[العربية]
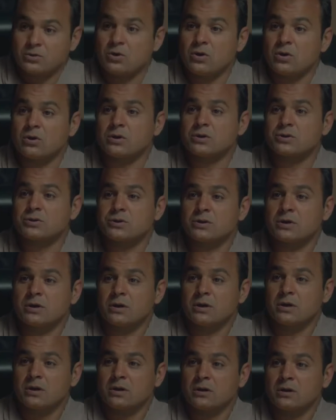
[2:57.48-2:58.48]
ما يضرش
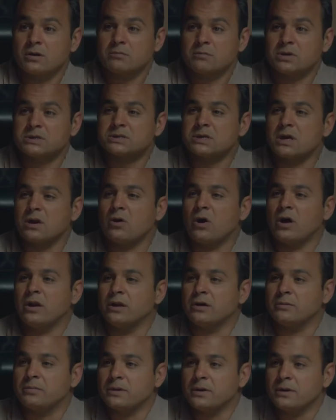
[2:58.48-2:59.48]
بس صلوا
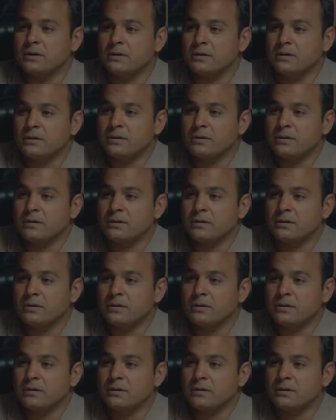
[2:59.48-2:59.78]
على النبي